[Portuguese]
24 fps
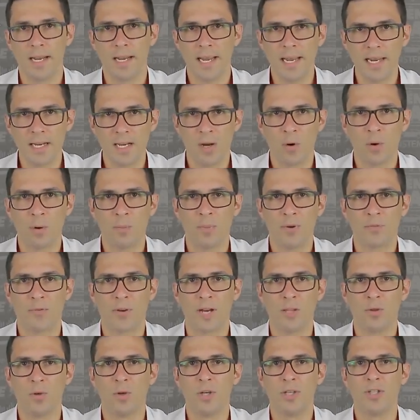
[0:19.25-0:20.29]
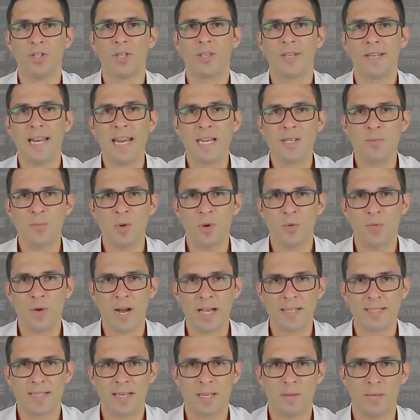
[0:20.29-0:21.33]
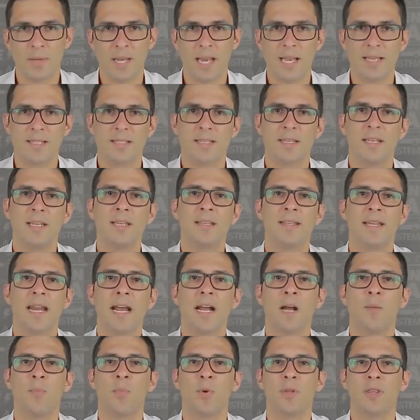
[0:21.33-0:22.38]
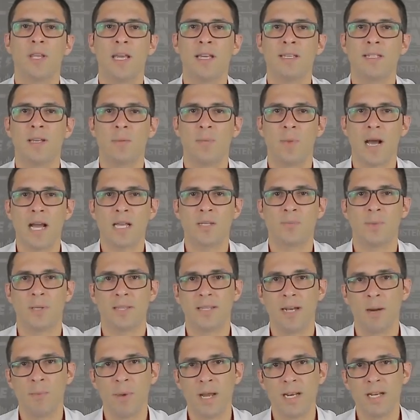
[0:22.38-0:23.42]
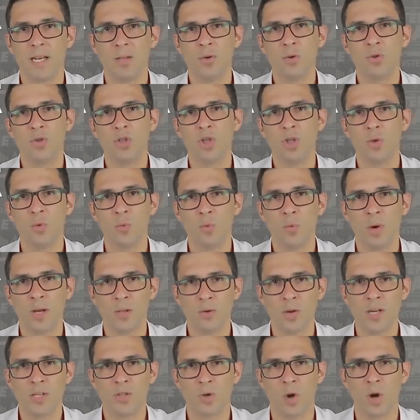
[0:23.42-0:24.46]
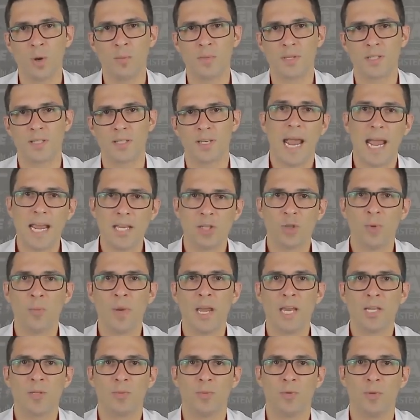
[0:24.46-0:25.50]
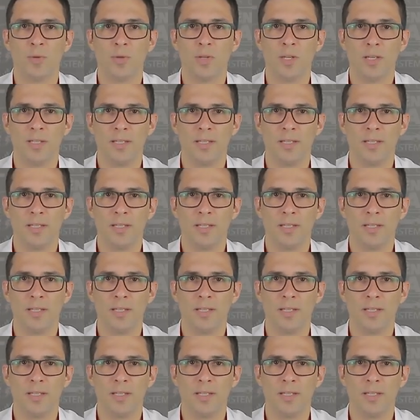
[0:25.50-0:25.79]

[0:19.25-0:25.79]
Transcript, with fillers: Ele é um amplificador de 3.000 watts RMS que entrega a potência máxima trabalhando de 1 a 2 ohms. É isso mesmo.